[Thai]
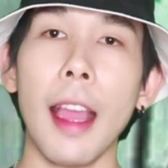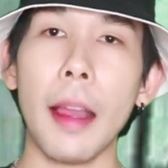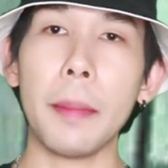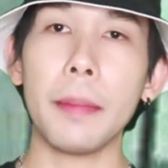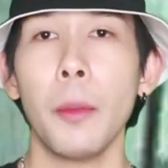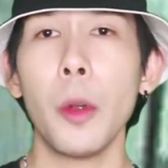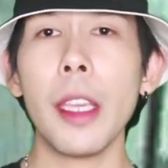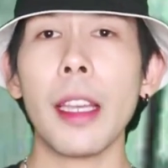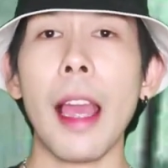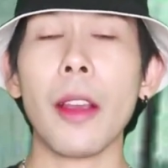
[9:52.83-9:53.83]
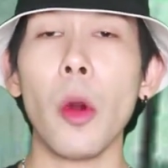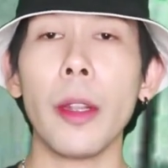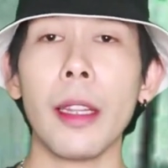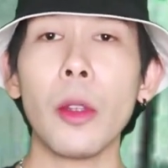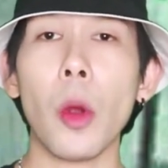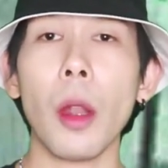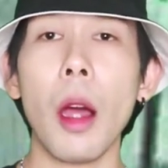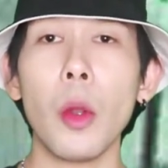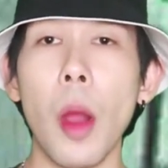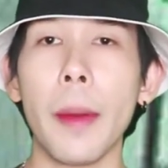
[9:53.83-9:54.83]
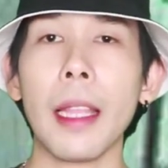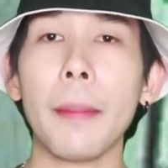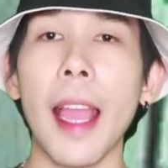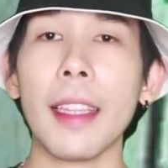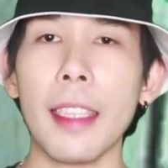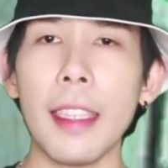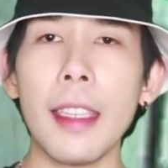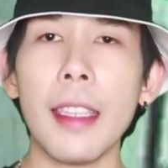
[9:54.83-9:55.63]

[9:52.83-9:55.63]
ครับ ผู้หญิงหลายคนนั้นถูกล่อลวงมาทำงานที่